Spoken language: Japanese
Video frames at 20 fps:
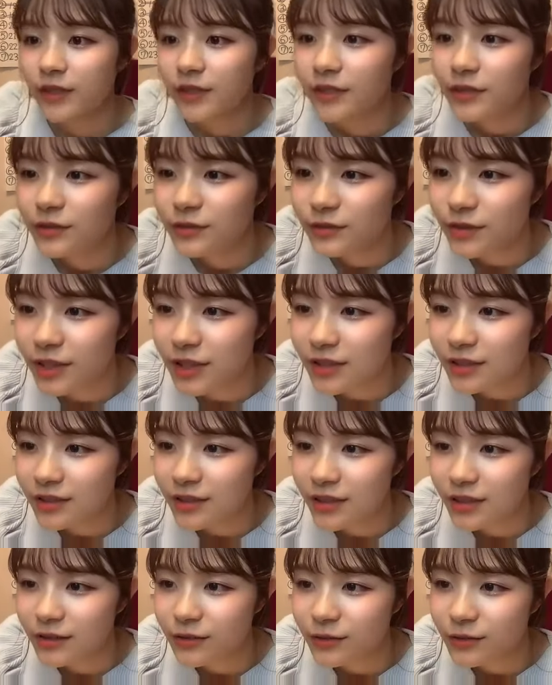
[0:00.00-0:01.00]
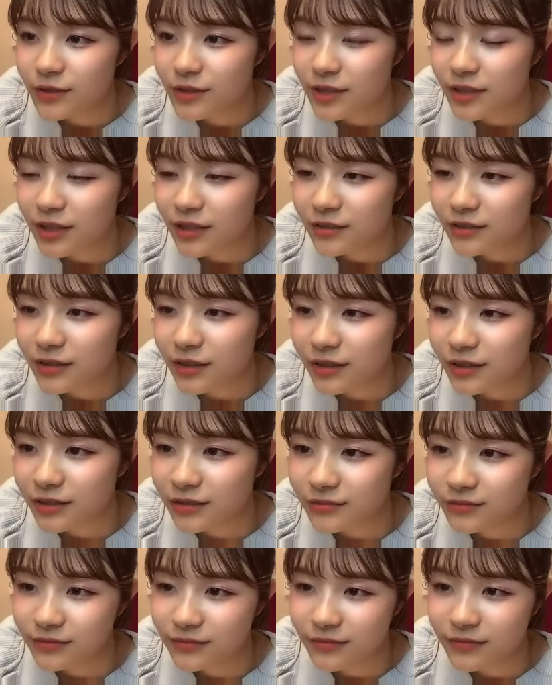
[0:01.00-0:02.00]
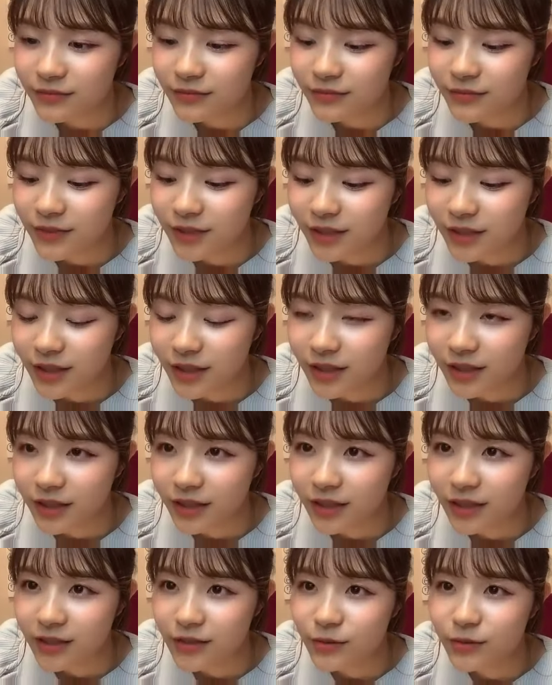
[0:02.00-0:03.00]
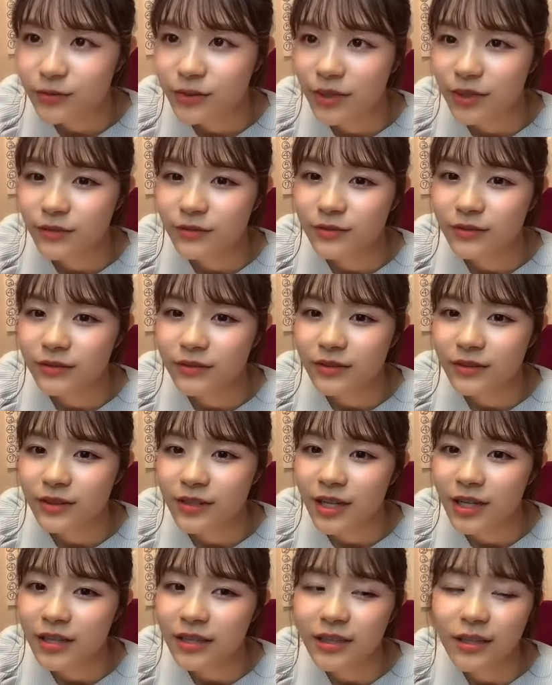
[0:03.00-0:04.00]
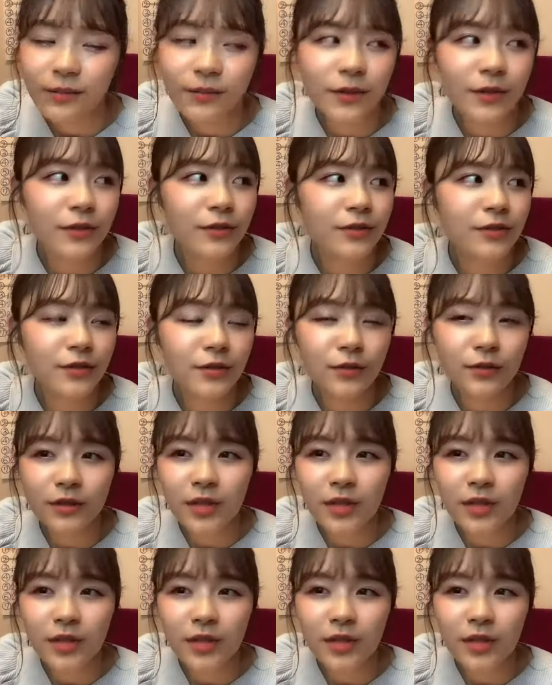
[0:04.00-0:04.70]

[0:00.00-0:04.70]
急激に血糖値下がるからえー、そうなのあれ食べようチョコ